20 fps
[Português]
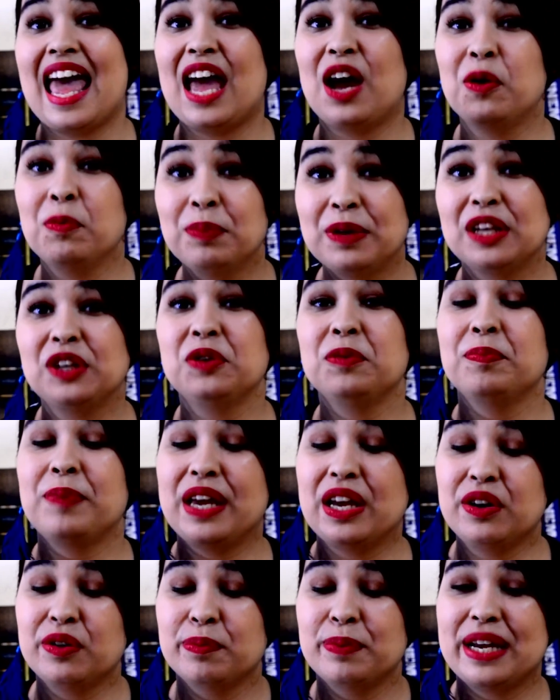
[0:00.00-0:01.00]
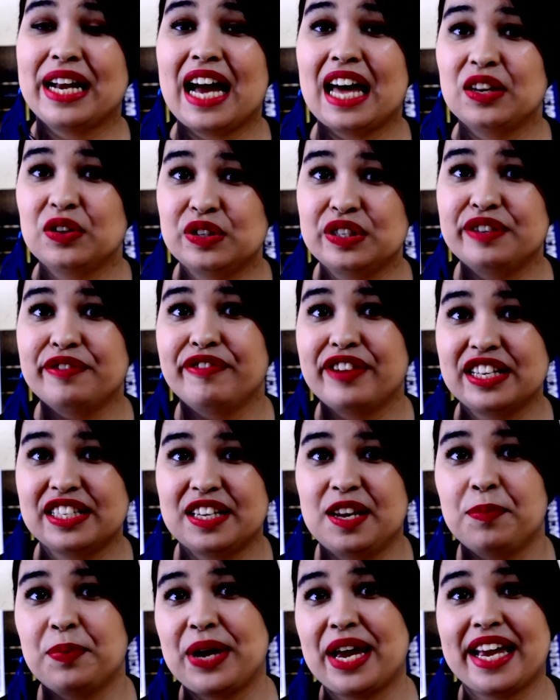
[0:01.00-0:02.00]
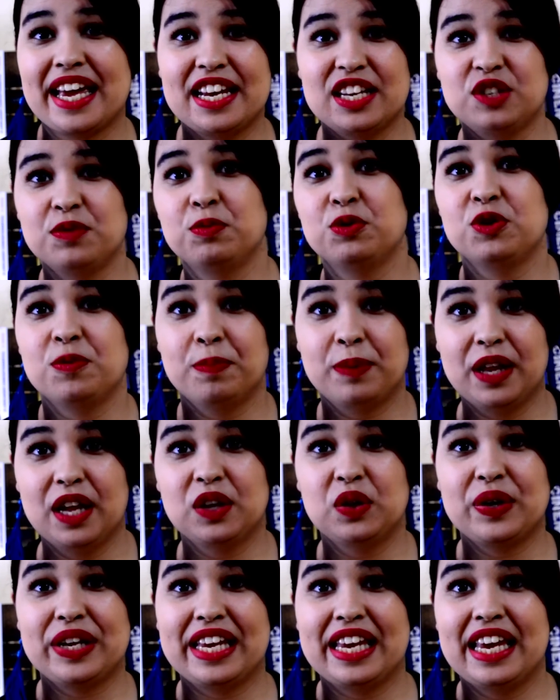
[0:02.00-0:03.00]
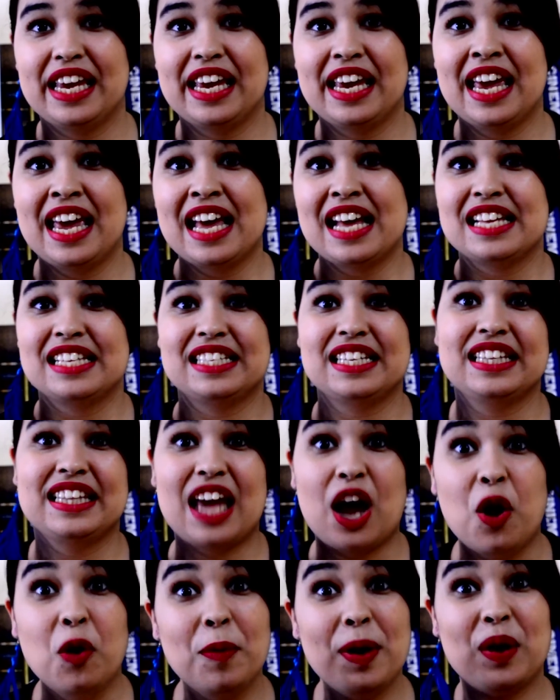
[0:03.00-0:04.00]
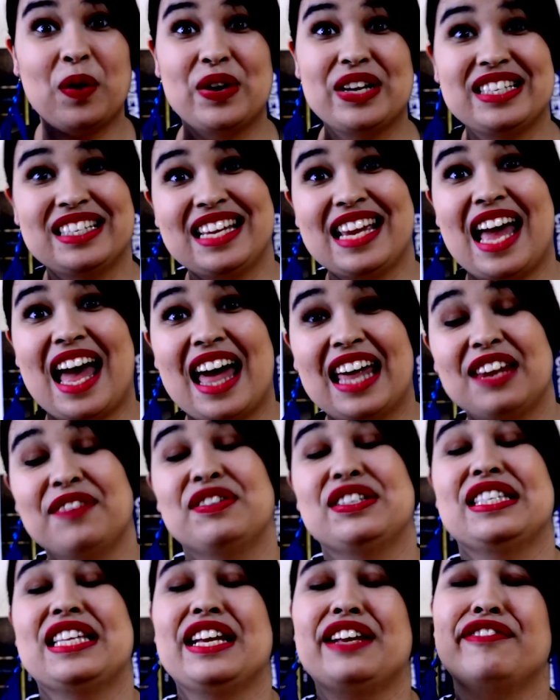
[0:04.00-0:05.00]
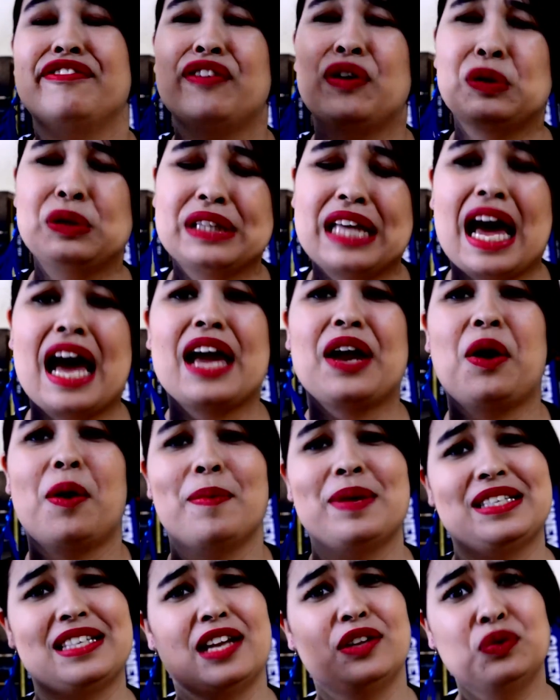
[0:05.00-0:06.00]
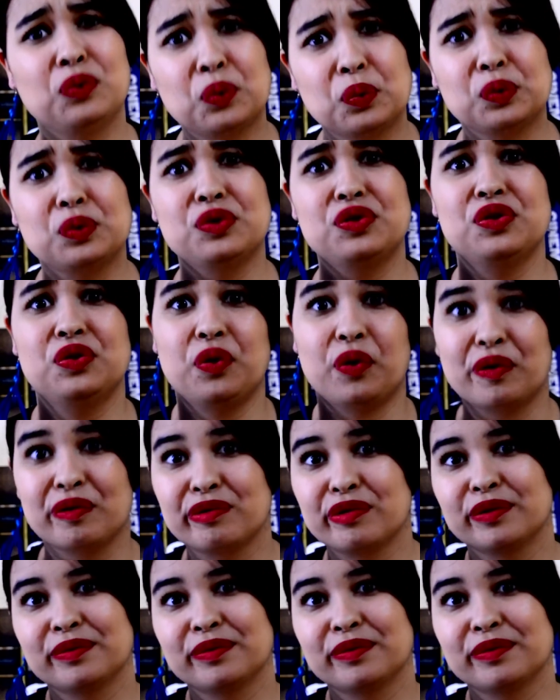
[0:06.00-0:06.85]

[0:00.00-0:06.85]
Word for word: É um plano bem complicado de se fazer, porque é aquele tipo de plano que se der uma coisinha errada você tem que voltar e começar tudo de novo.